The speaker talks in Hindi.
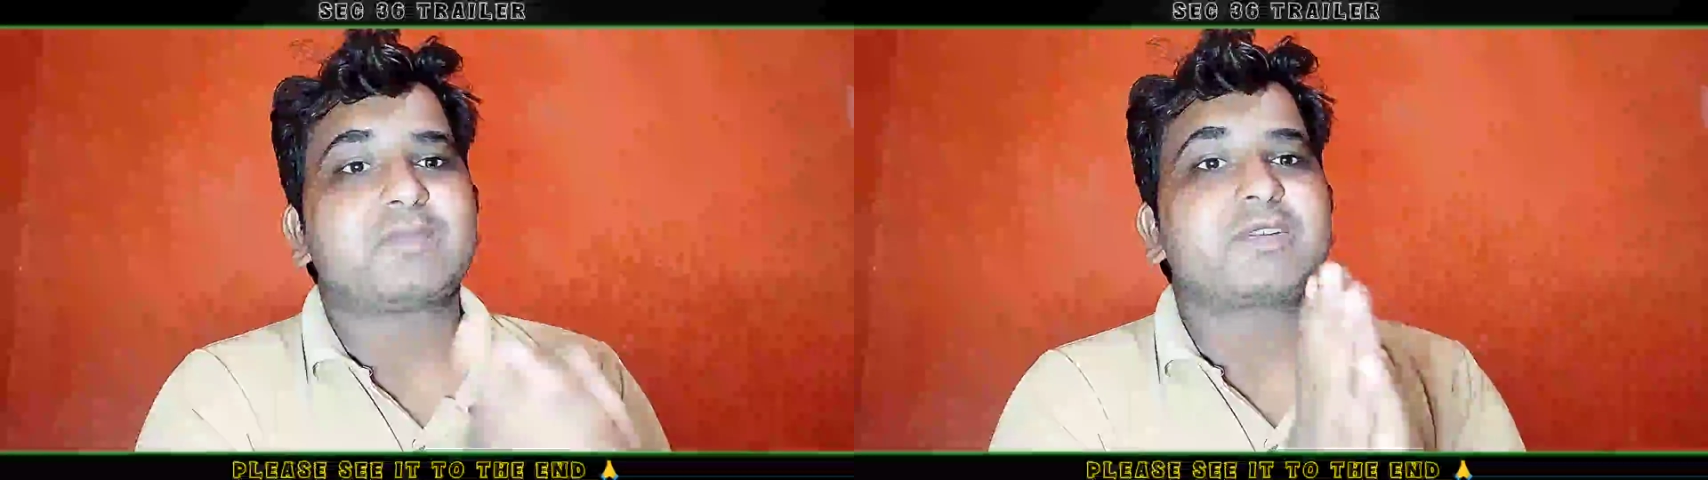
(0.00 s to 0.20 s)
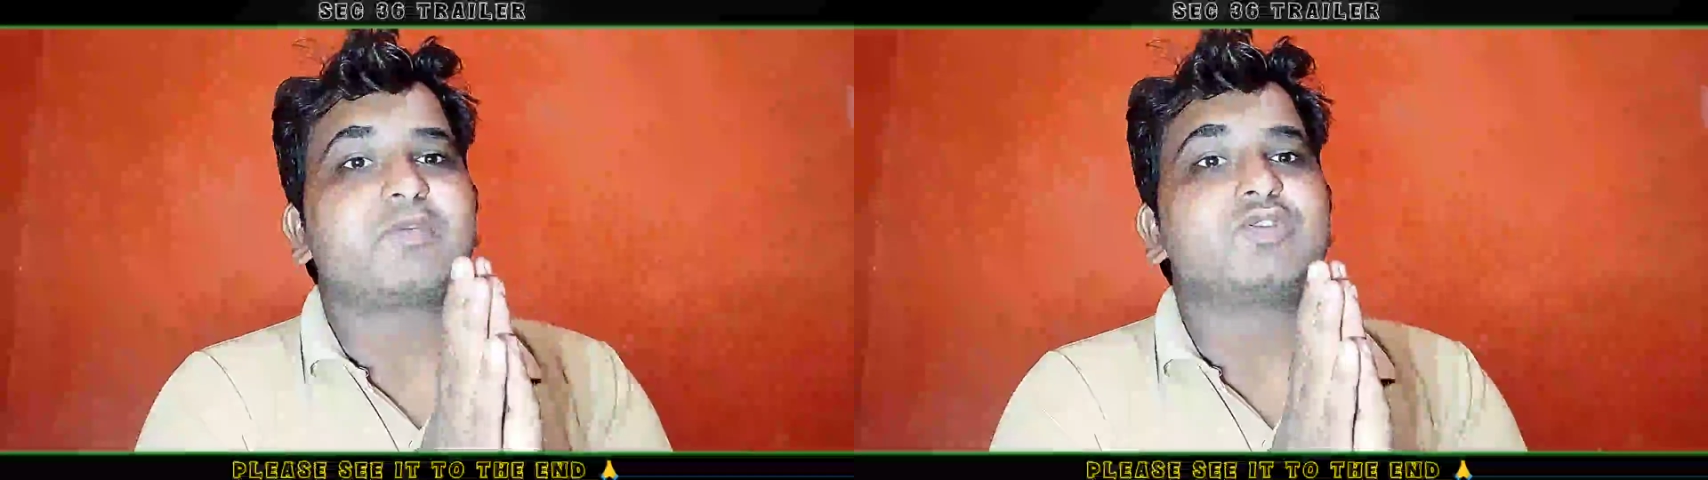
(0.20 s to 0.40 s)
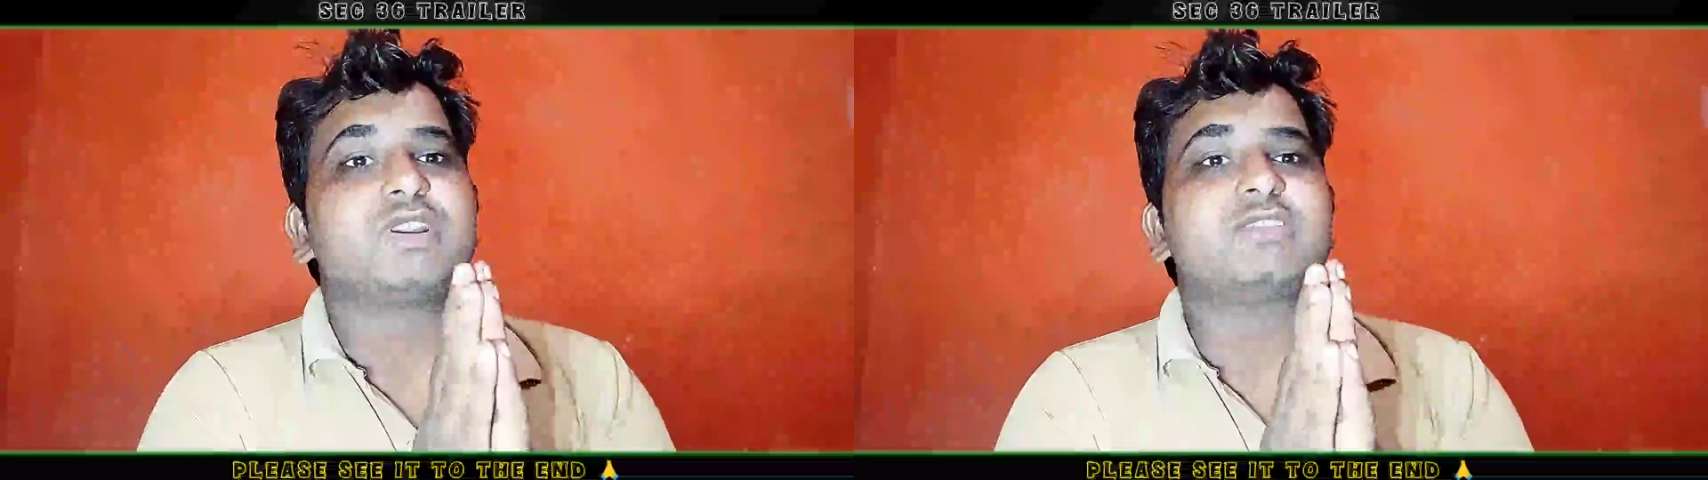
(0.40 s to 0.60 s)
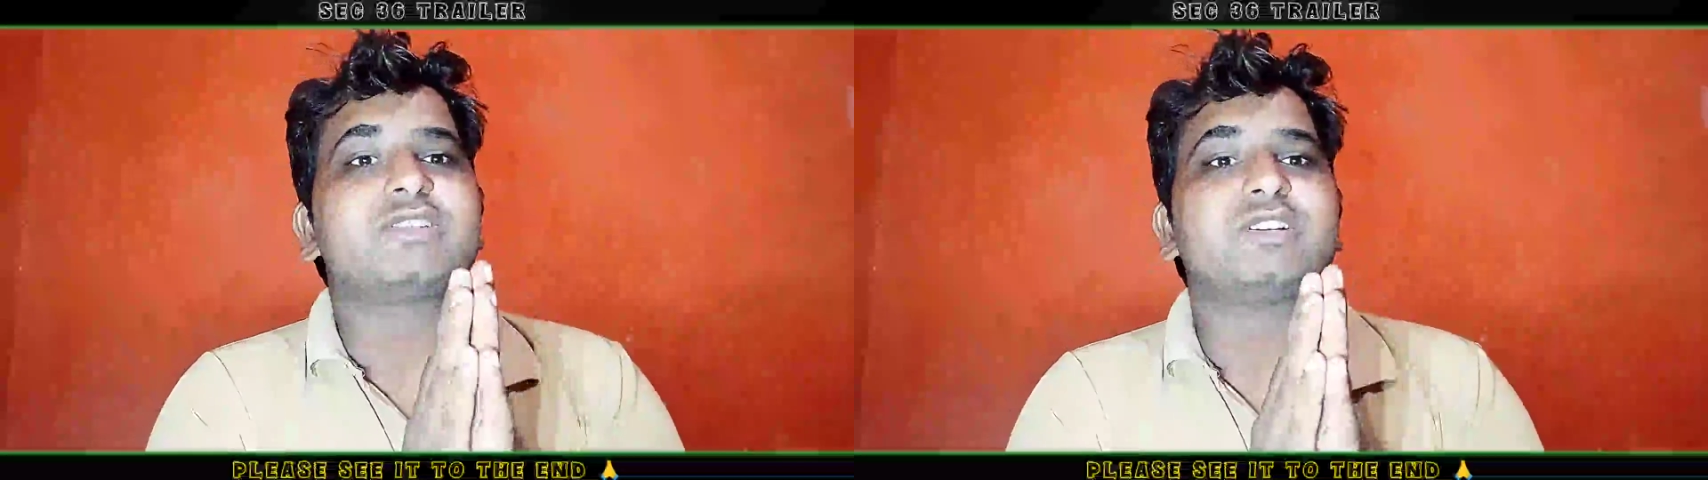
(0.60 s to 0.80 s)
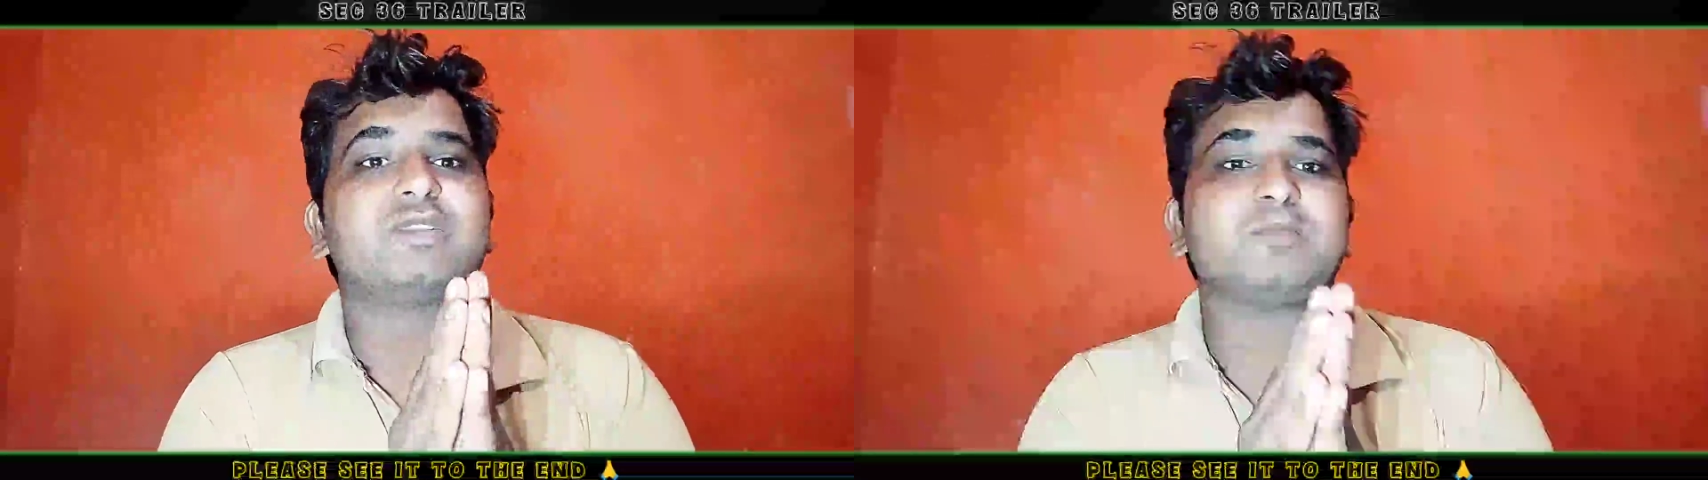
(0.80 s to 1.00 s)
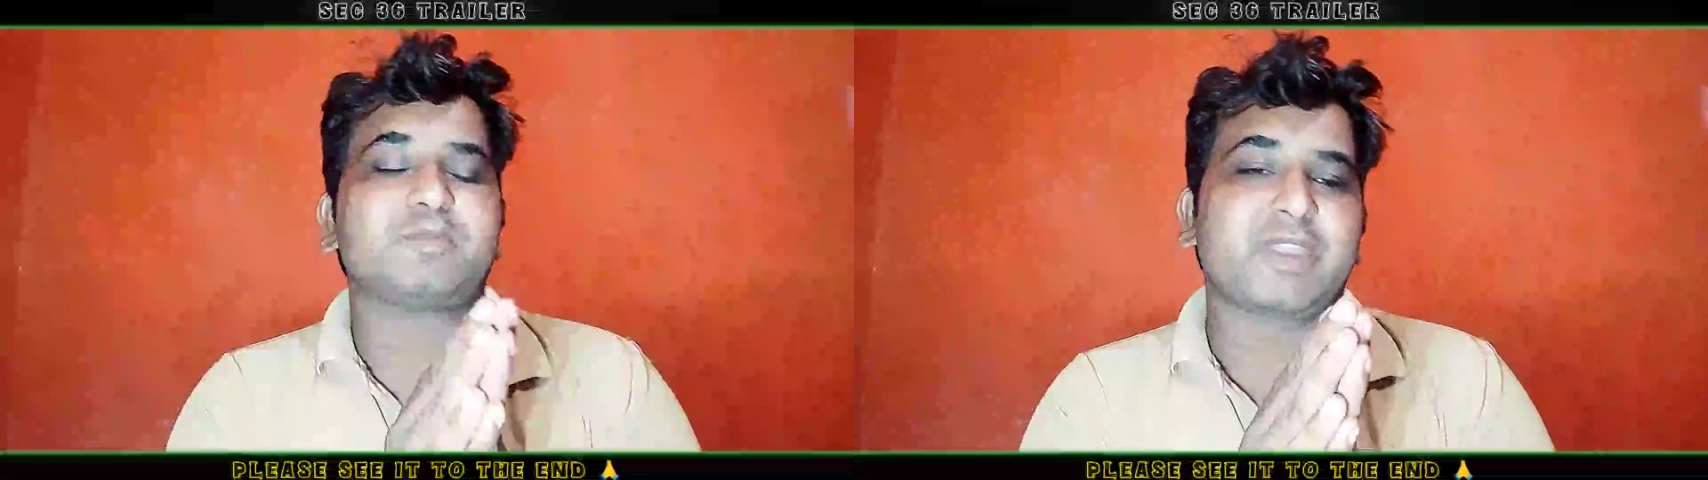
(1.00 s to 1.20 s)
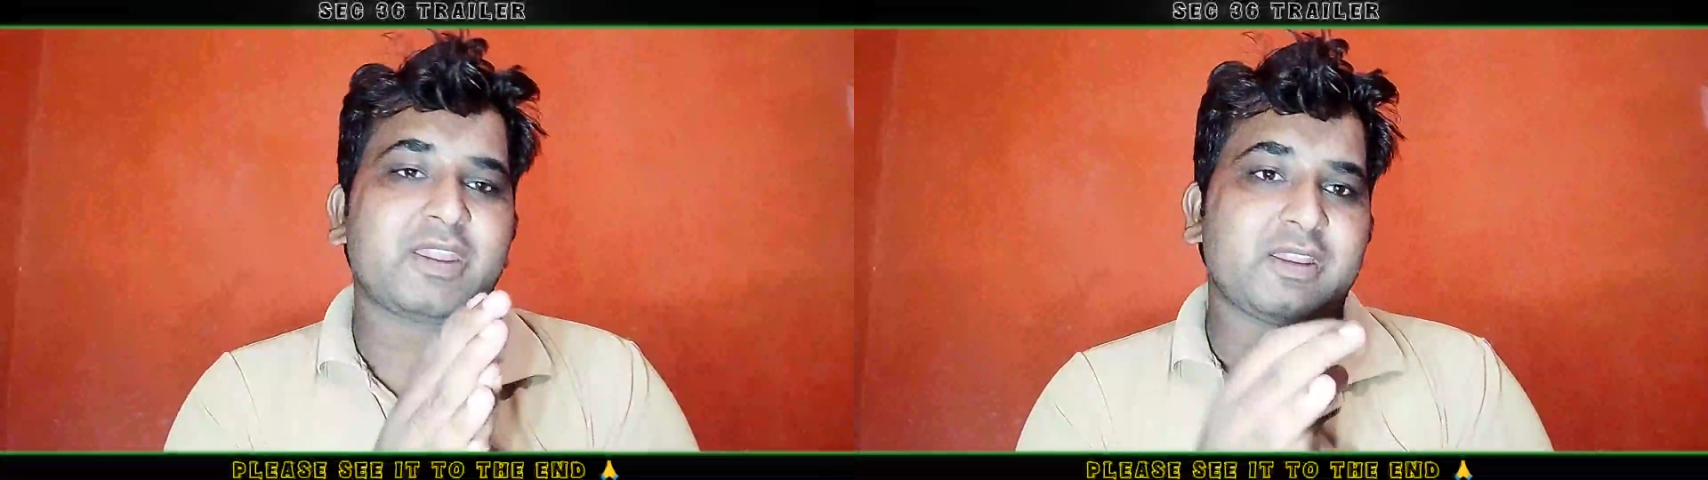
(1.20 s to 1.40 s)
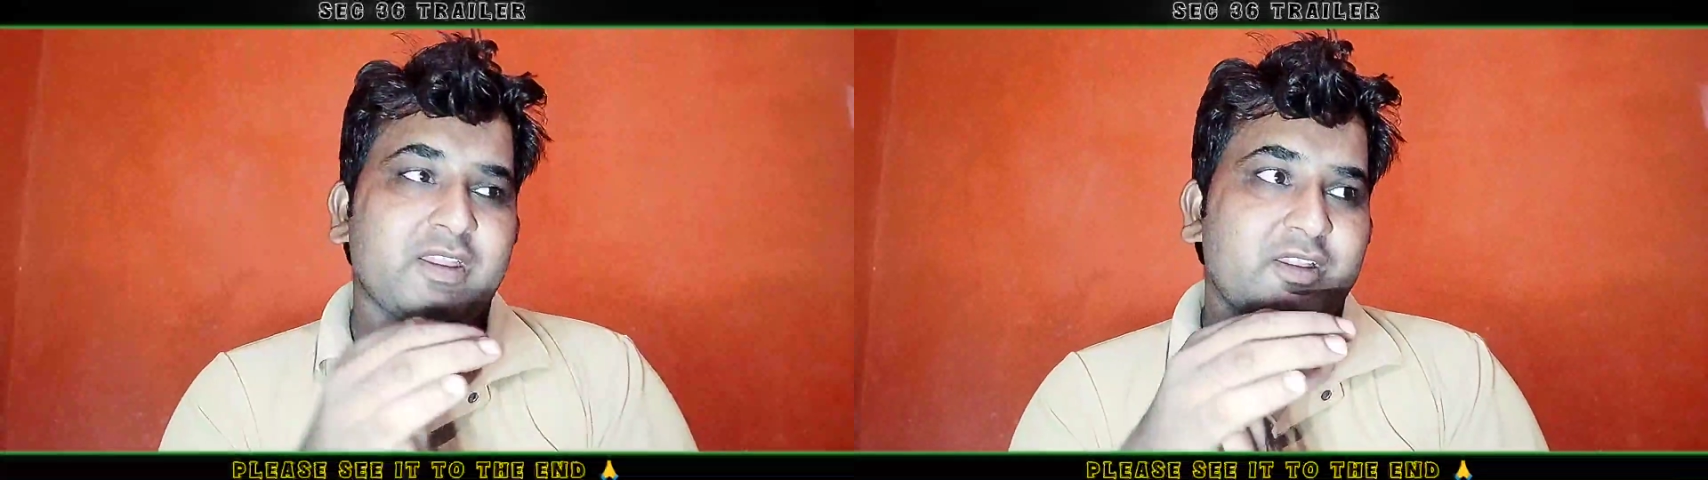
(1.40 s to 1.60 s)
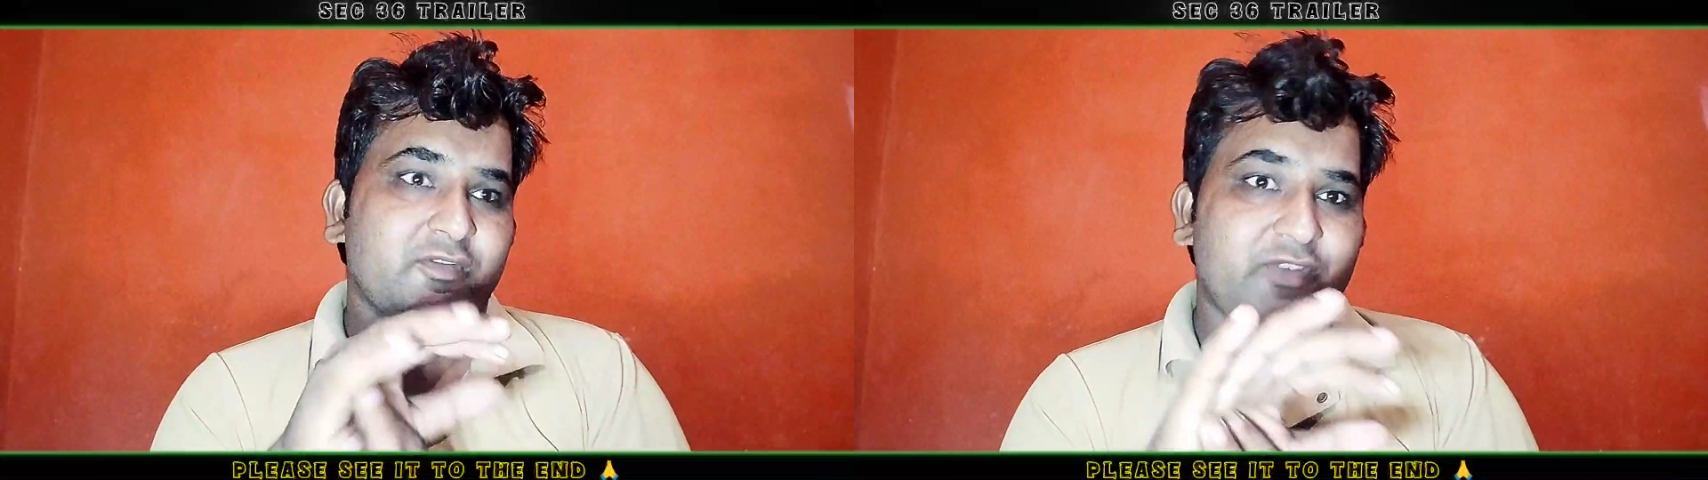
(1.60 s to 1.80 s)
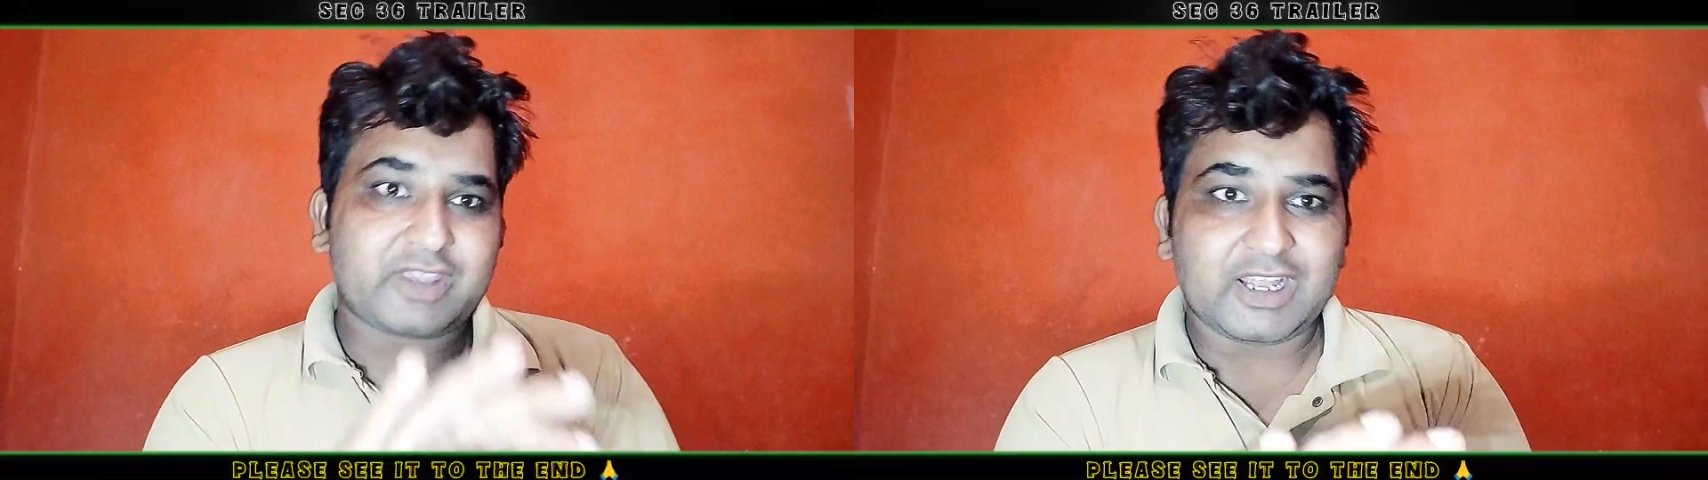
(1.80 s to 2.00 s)
आप सबको जय श्री राम
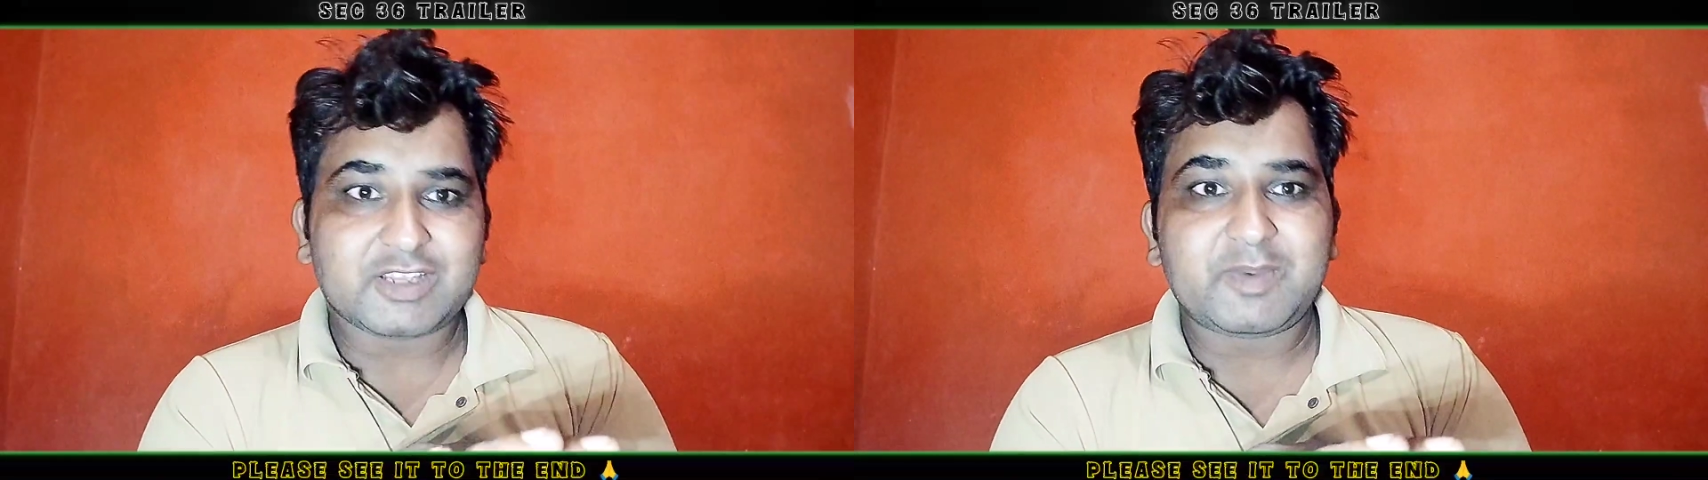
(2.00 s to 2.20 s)
विक्रांत